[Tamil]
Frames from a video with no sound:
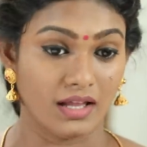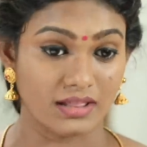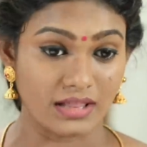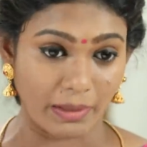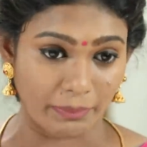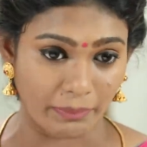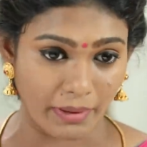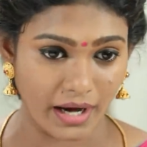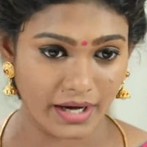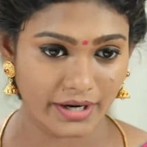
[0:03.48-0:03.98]
இங்க
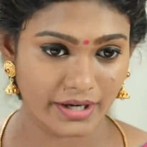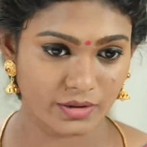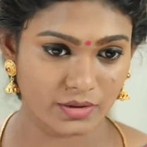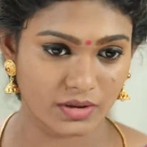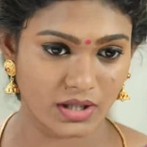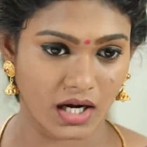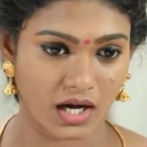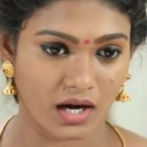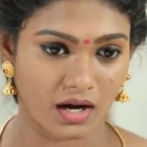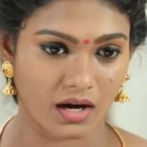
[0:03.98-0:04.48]
பாரு
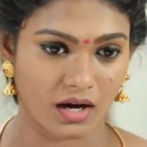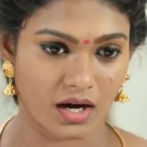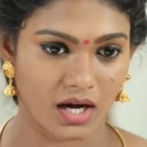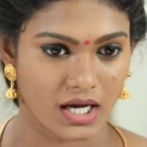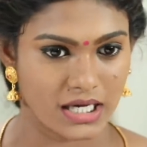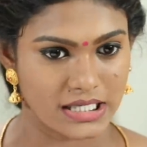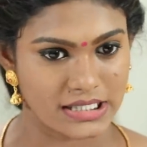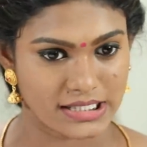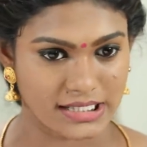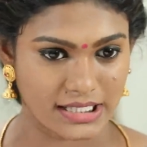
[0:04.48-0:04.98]
ருத்ரா
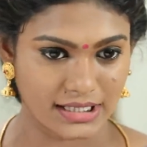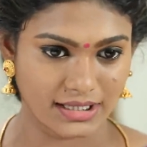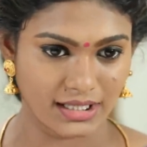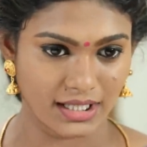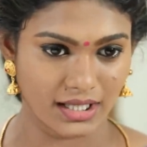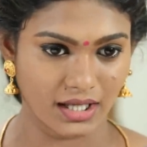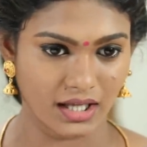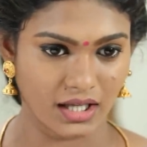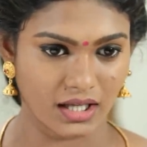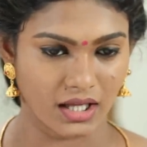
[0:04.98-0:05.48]

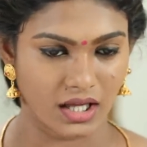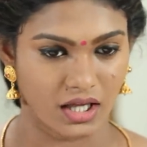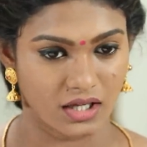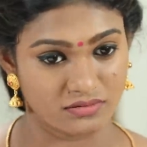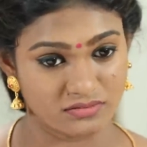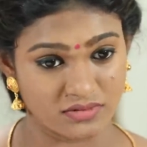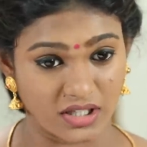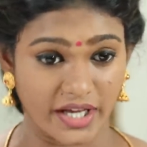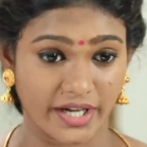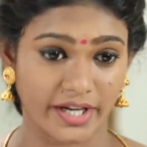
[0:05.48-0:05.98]
சித்தி
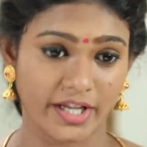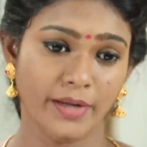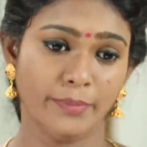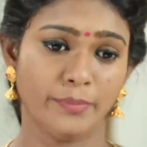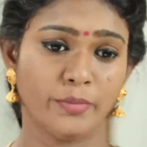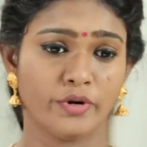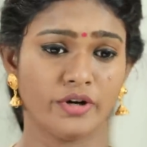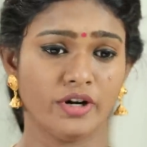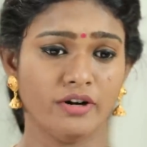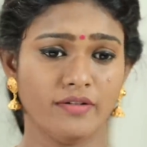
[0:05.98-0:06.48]
நிறைய
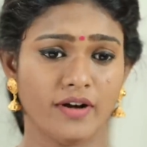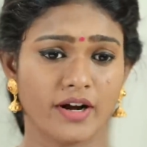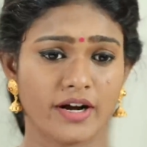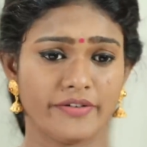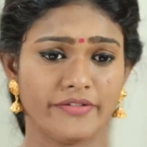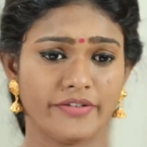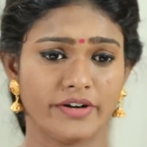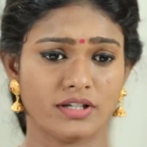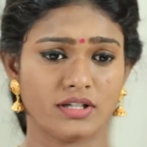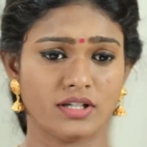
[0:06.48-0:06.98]
பொருள்
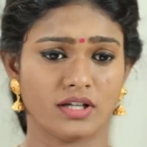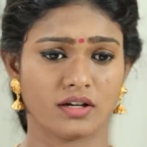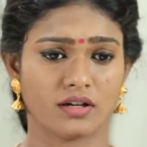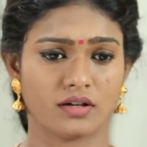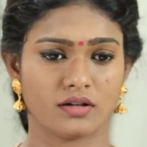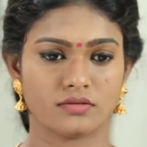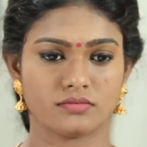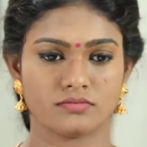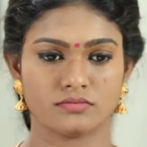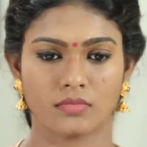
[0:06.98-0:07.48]
வாங்க
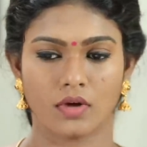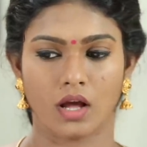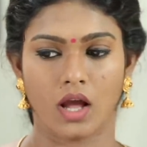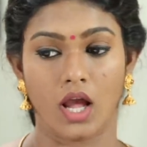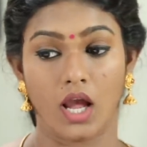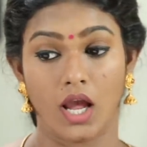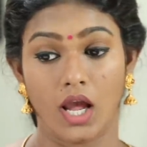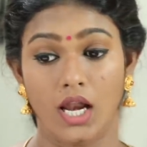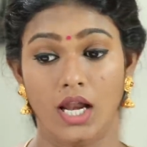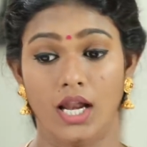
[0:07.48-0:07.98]
வேண்டியிருக்கு
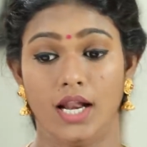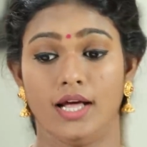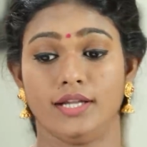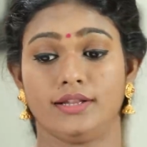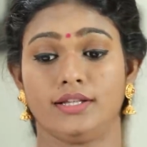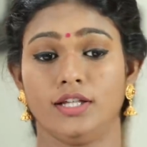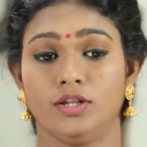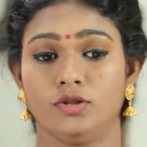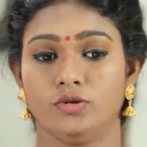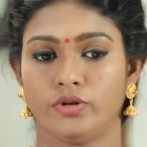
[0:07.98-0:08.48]

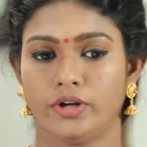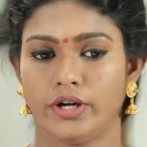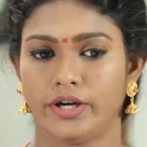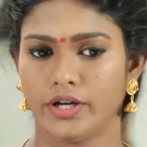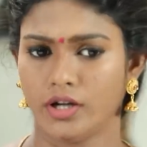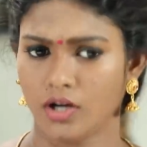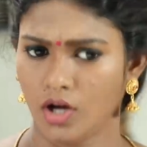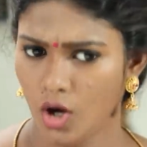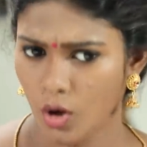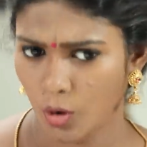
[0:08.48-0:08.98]
எல்லாத்தையும்
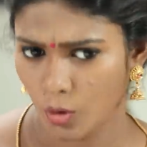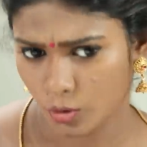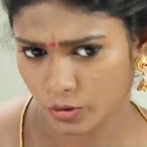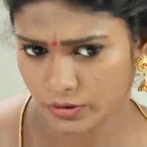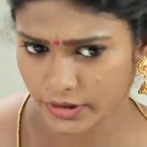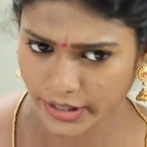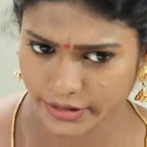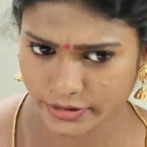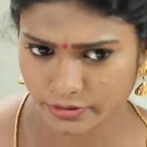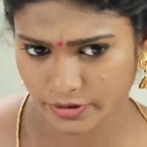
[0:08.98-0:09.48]
தூக்கிட்டு
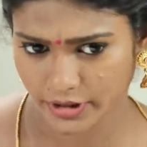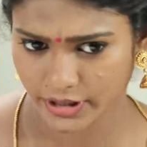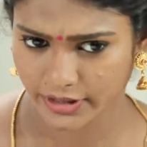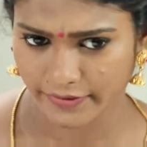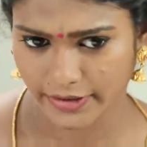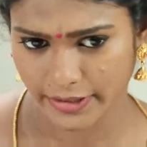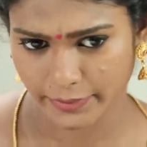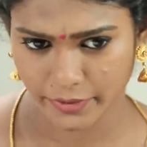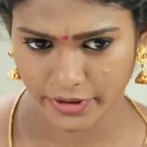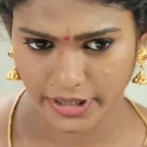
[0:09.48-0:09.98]
உன்னையும்
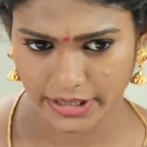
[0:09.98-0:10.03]
தூக்கிட்டு வர